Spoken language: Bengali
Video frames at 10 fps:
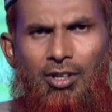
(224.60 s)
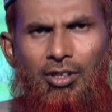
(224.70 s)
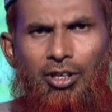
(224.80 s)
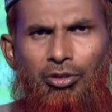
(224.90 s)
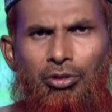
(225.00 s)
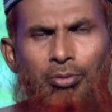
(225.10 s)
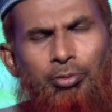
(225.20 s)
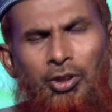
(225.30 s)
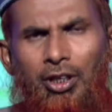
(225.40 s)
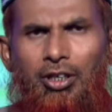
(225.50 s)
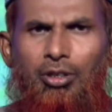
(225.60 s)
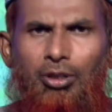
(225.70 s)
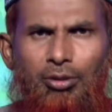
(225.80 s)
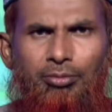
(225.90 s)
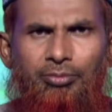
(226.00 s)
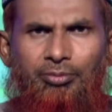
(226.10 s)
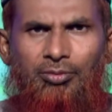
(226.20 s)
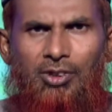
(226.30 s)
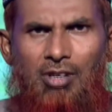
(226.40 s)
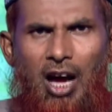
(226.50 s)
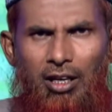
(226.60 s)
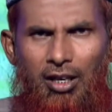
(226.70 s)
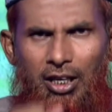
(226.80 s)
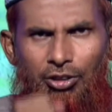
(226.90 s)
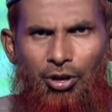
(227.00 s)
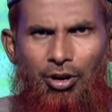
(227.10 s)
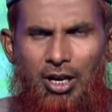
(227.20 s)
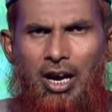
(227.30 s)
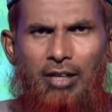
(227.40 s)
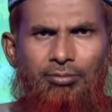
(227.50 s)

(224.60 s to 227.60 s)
কিন্তু তুমি মনে রেখো আল্লাহর ধরা